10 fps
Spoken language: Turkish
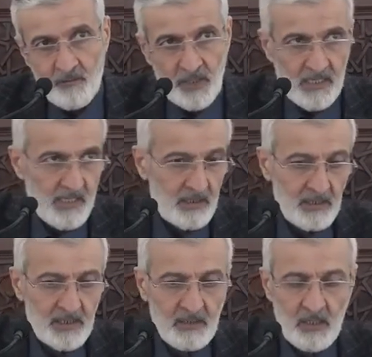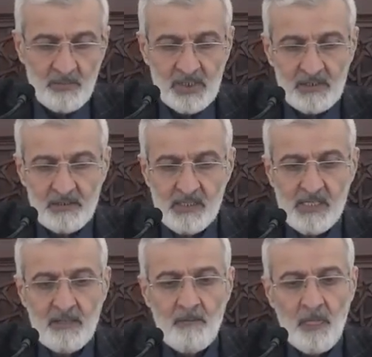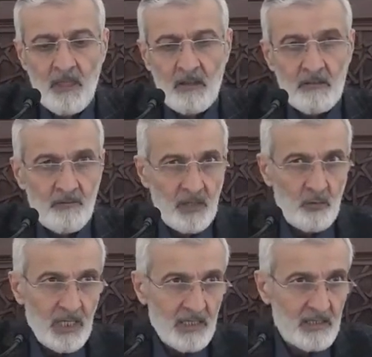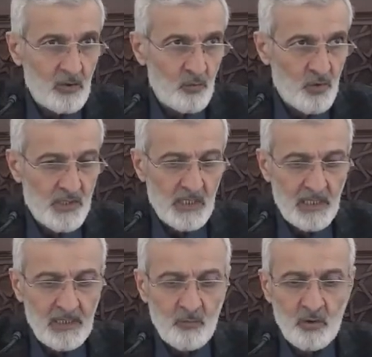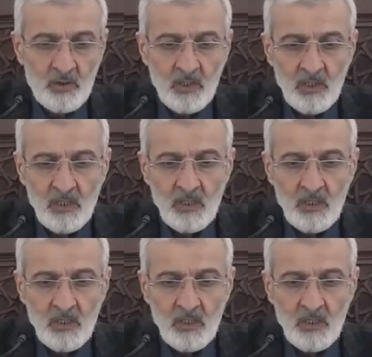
fasıklığı devam ettirirse fe ulaike humuz zalimun